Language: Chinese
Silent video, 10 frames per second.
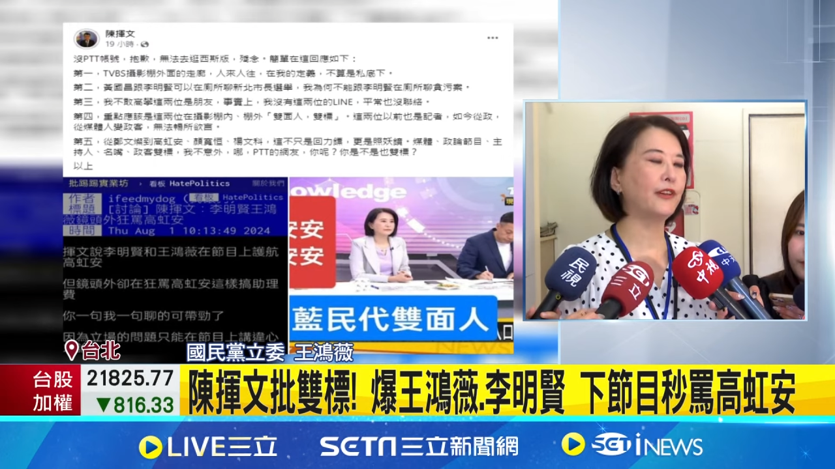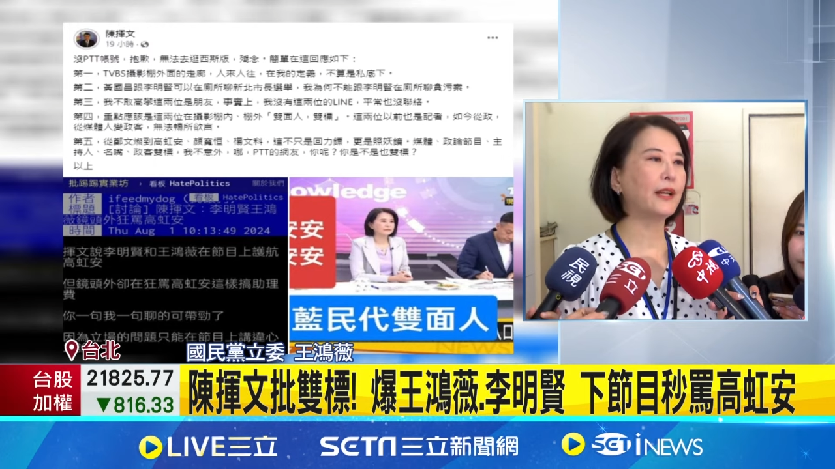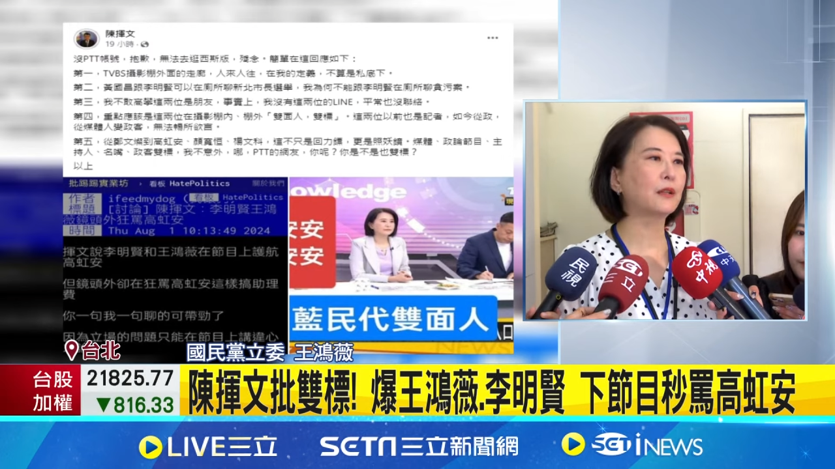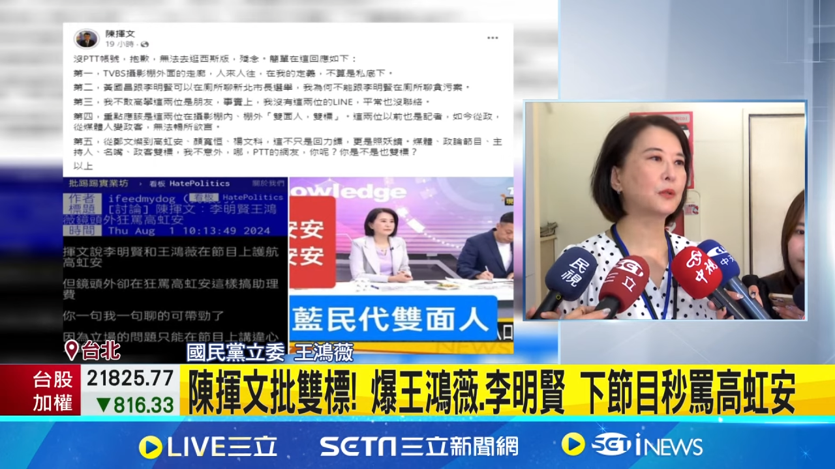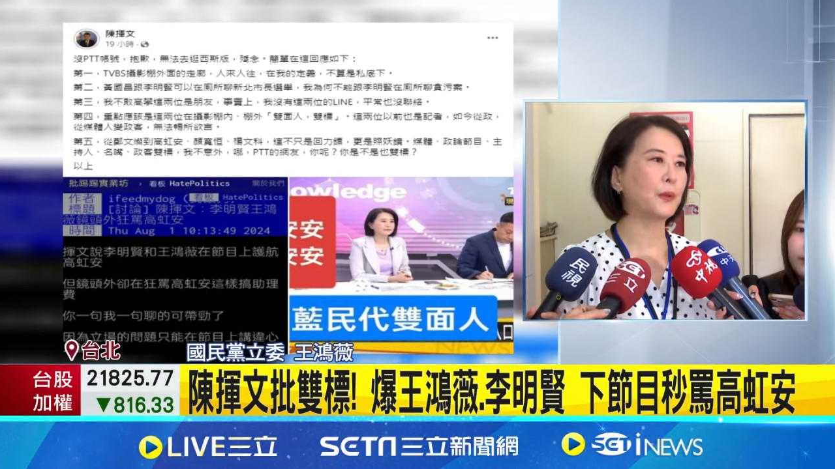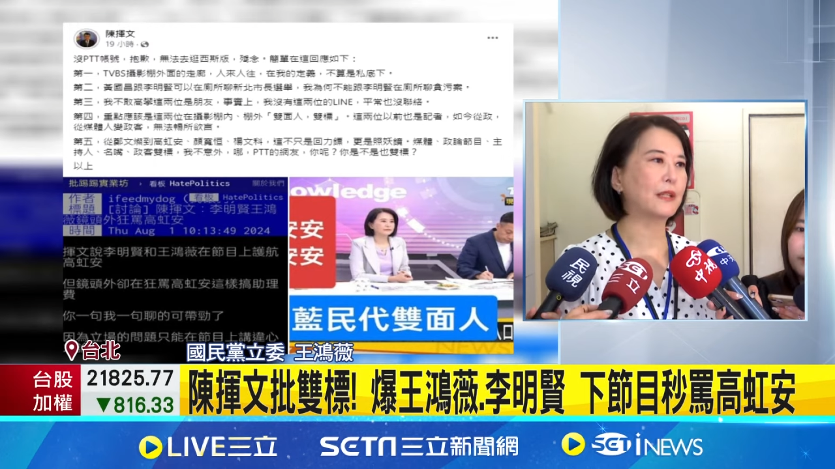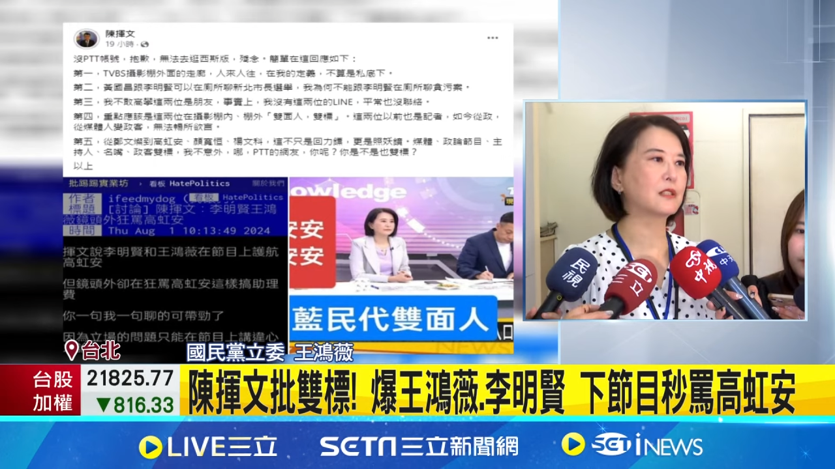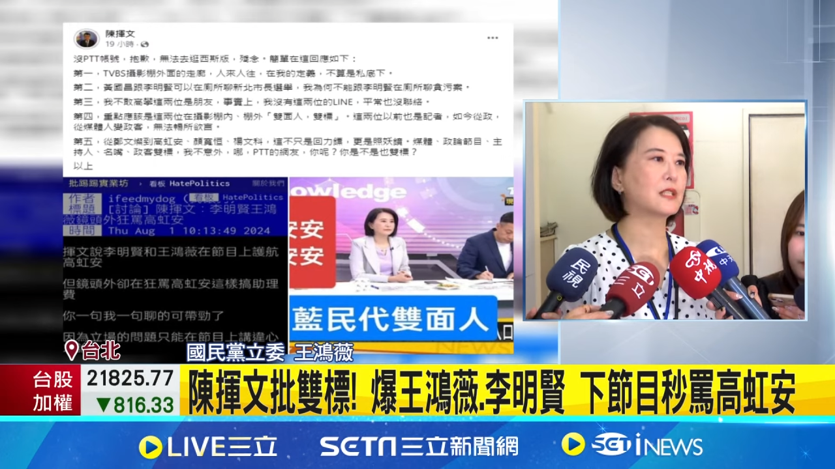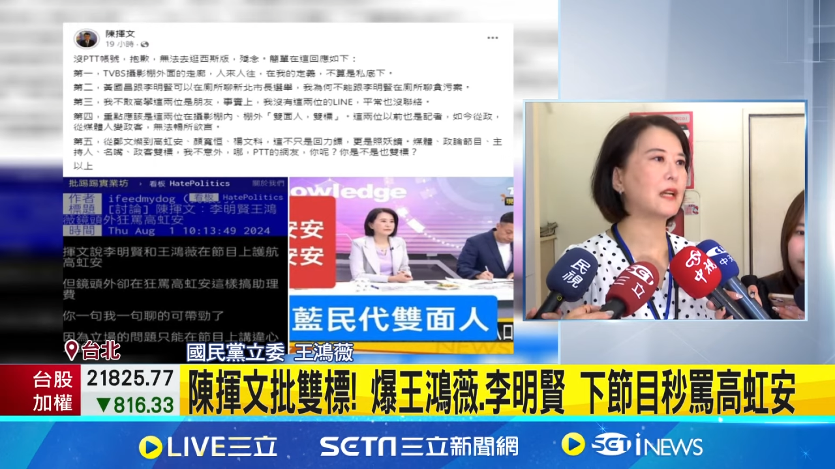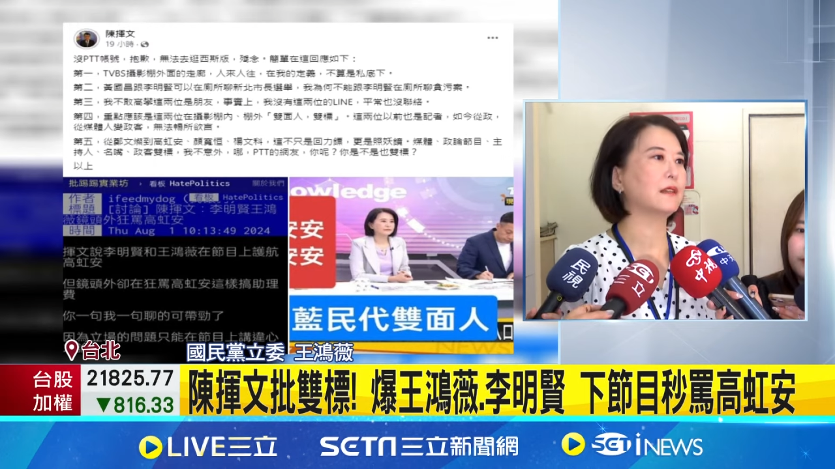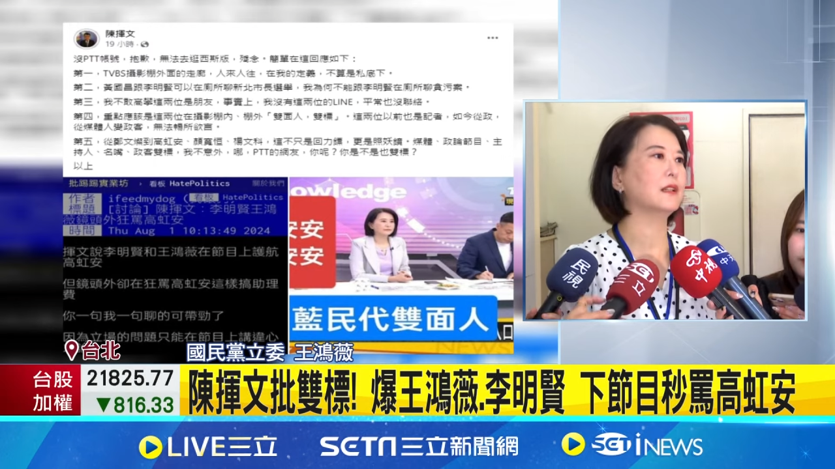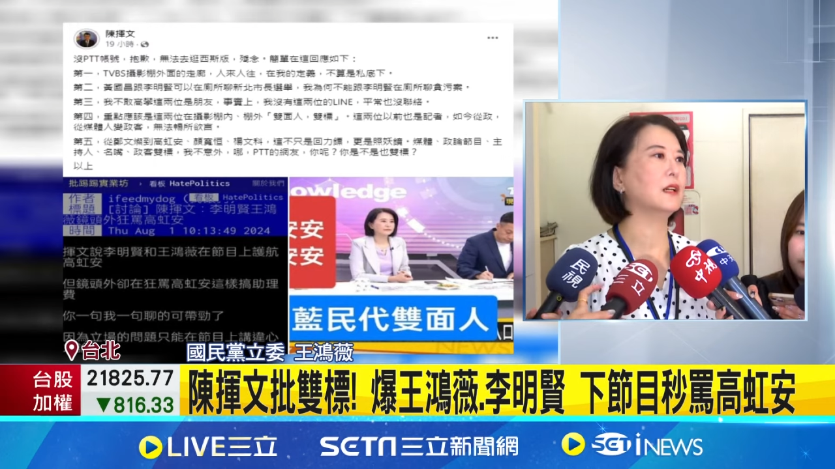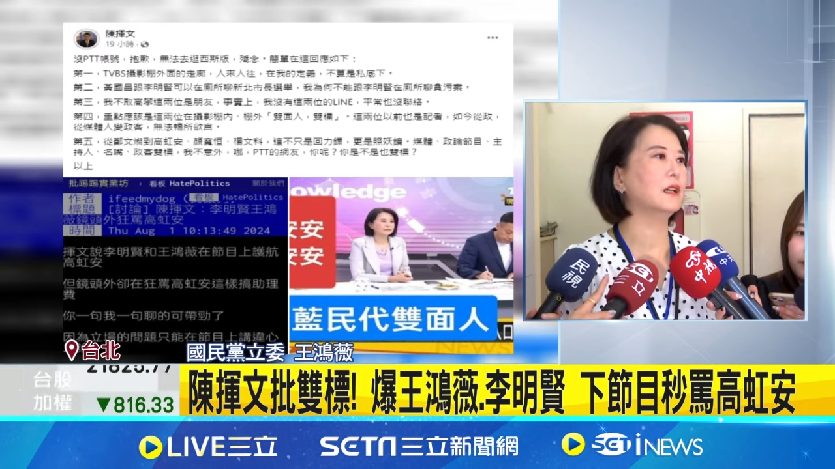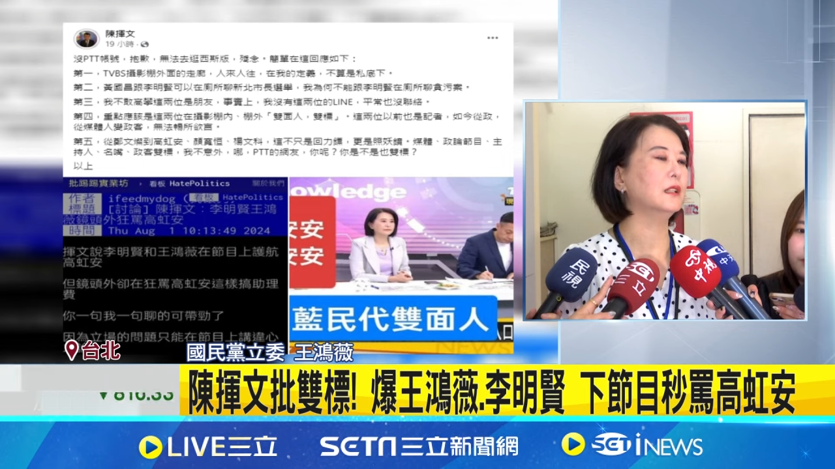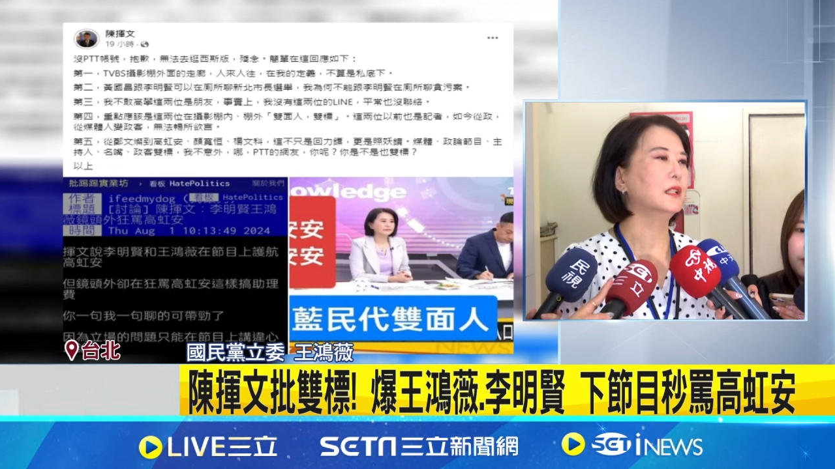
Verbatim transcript: 非常短暂的啊。